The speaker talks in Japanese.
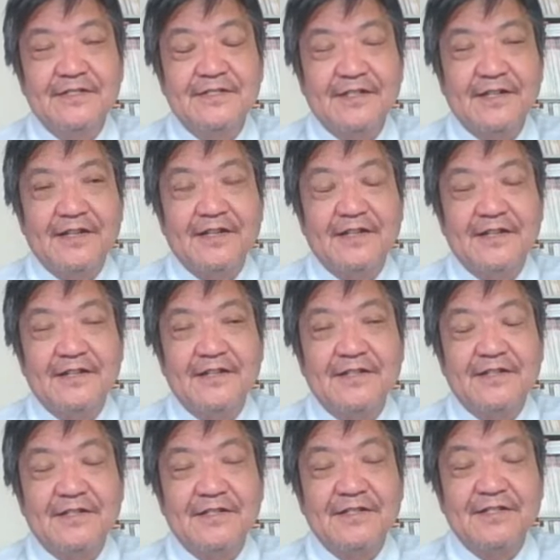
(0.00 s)

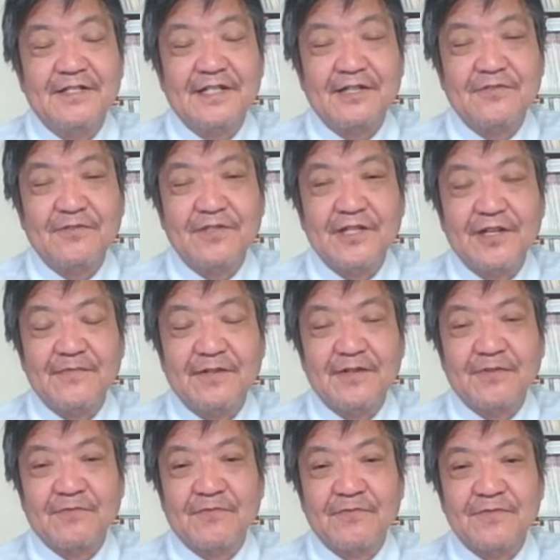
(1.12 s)
で北朝鮮
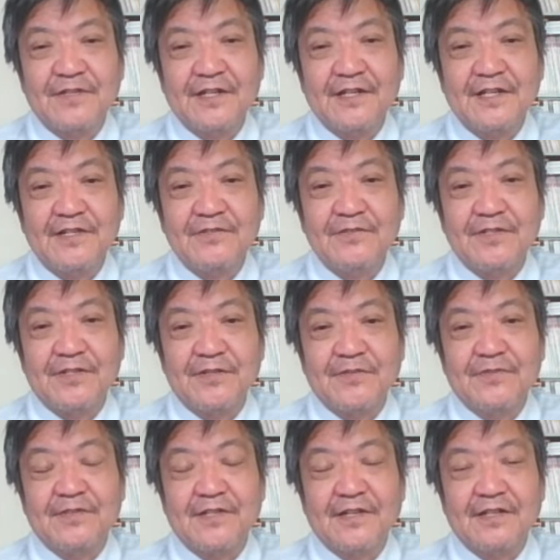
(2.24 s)
は国連決議に
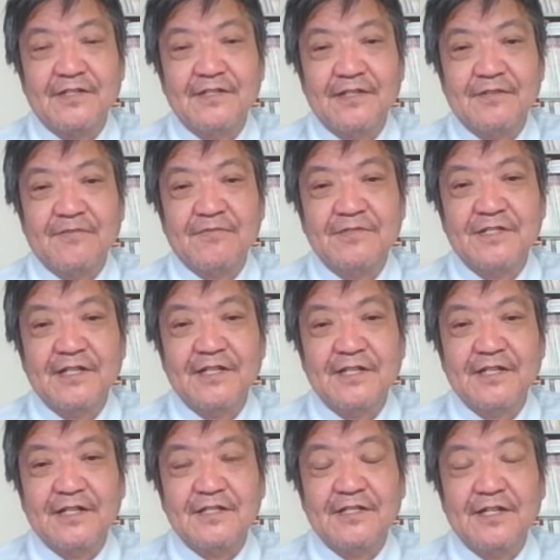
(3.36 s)
よってですね国際
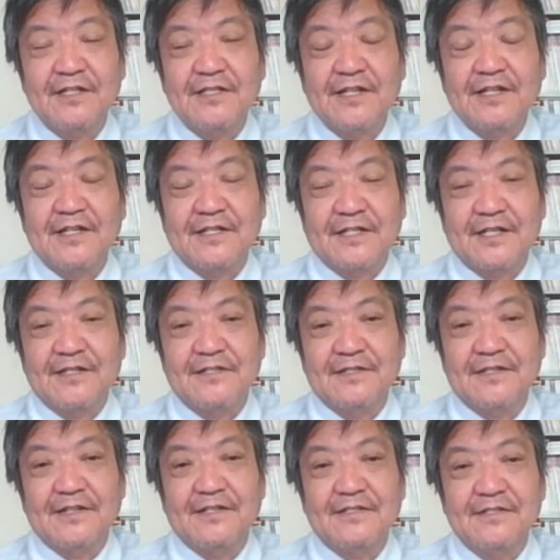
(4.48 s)
的な制裁下にあっ
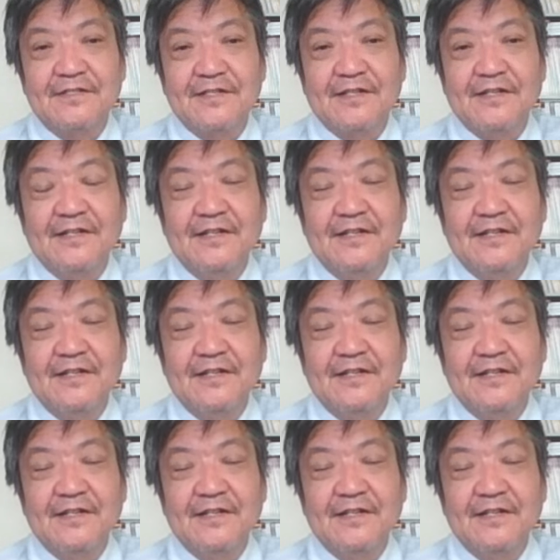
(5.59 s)
てですね